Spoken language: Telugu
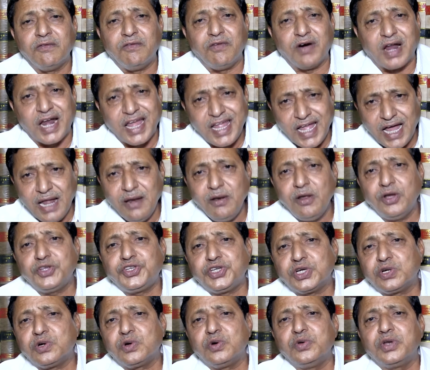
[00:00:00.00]
వలయాల్లో
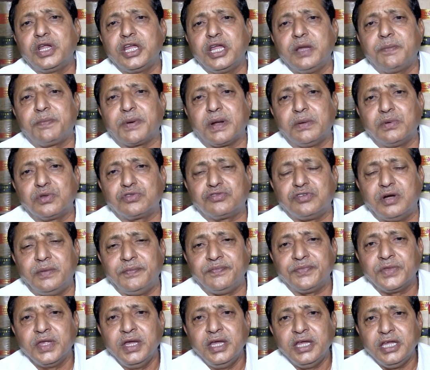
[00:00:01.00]
చిక్కుకున్న ఈ ప్రభుత్వం
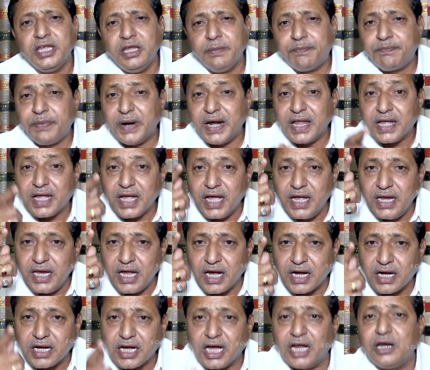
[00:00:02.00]
ఇప్పటికైనా